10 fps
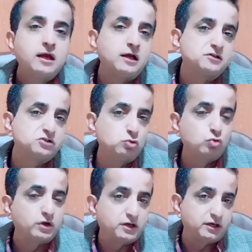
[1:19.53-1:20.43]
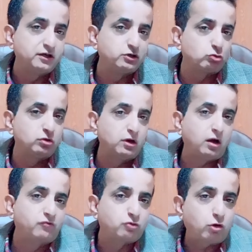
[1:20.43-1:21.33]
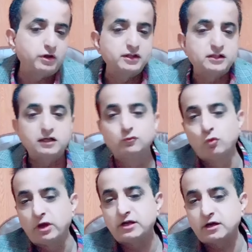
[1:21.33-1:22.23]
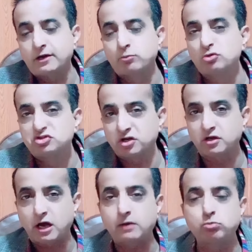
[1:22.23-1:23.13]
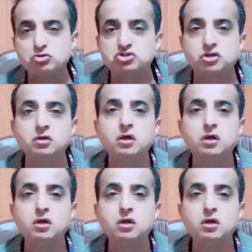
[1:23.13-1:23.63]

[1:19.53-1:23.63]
हैं स्यू करने के लिए तो लॉ ऑफ टॉर्ड के तहत वो है कारपोरेशन कारपोरेशन